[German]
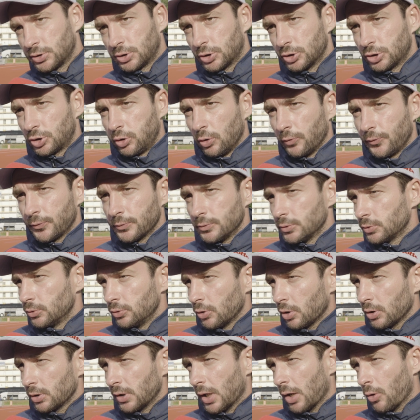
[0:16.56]
es ist Luft
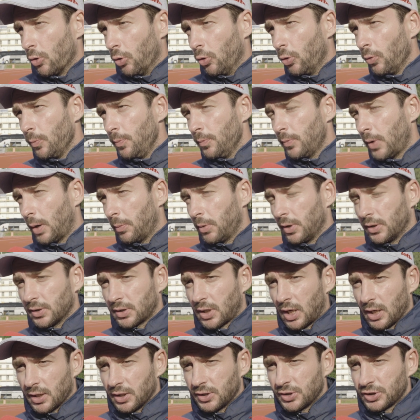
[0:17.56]
noch nach oben, aber
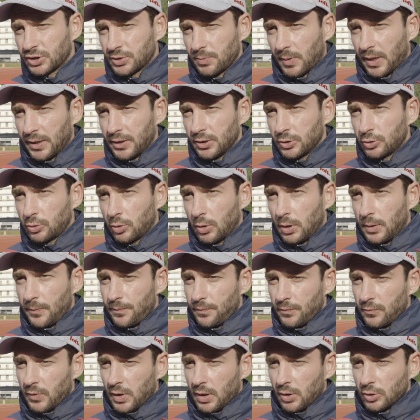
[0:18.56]
gerade das zweite Tor
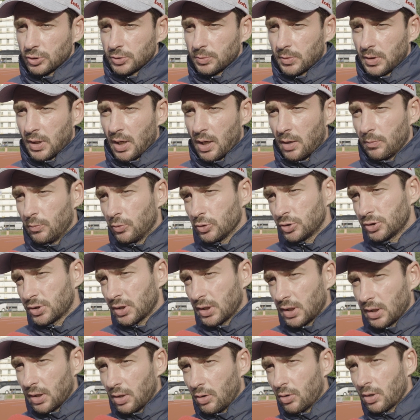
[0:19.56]
war aus einem klaren
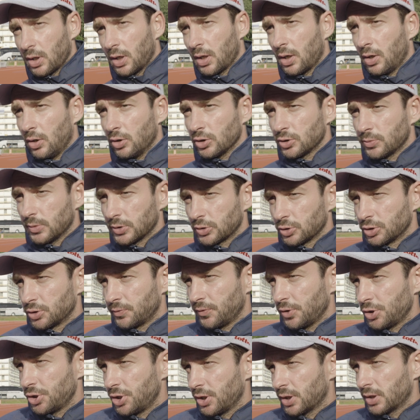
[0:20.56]
Muster dann auch heraus, was
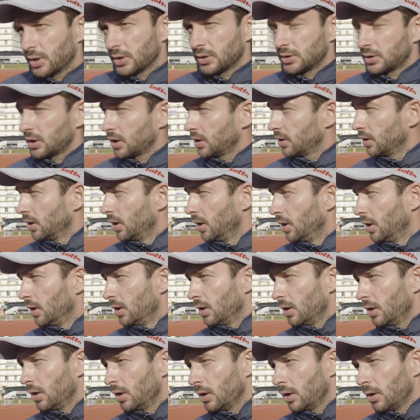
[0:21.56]
uns wichtig ist, dann
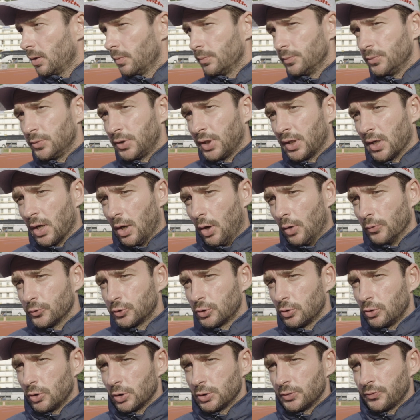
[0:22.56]
ähm, Dinge
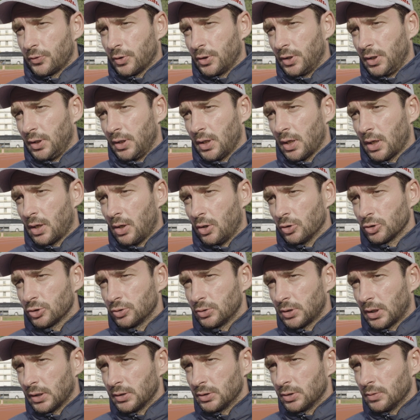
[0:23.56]
aufzulösen von hinten
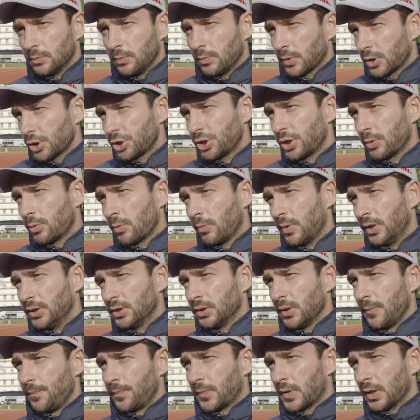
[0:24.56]
heraus und dann im richtigen
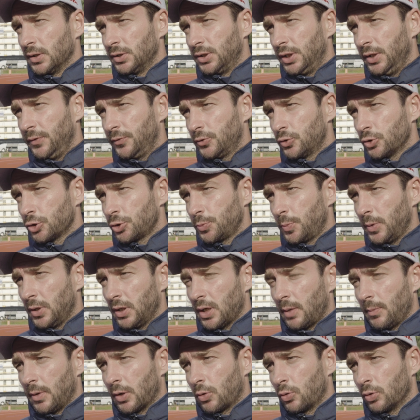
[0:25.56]
Moment tief zu
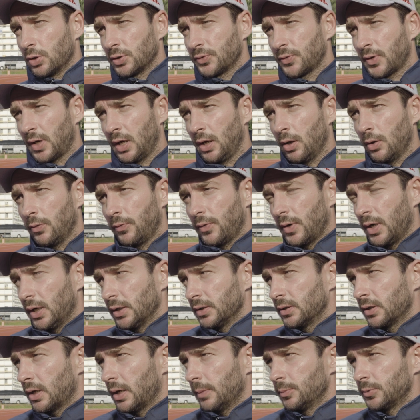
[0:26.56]
spielen. Da haben wir ein gutes
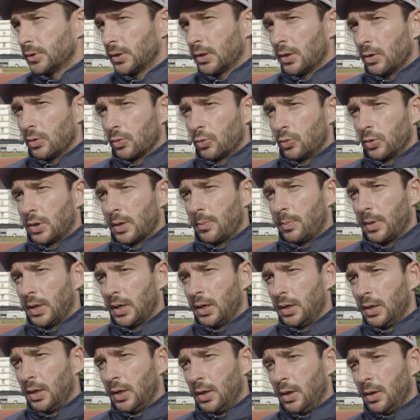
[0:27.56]
Freilaufverhalten gehabt, dann auch ein guter
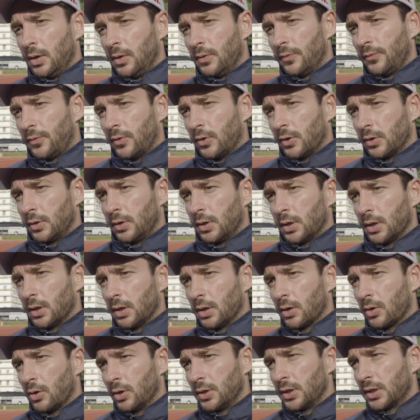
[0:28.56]
Ball von
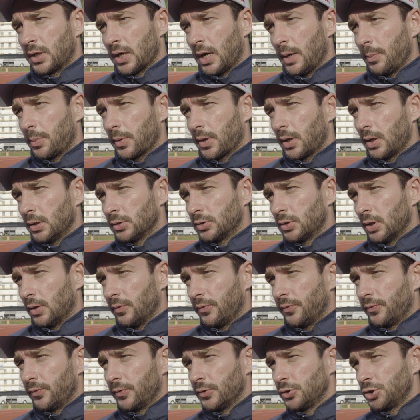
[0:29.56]
äh, Ronny Gabriel
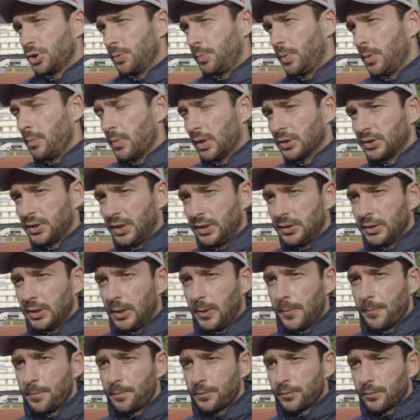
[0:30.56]
auf JP
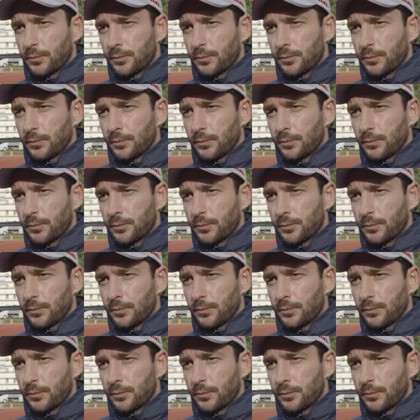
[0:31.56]
Mateta.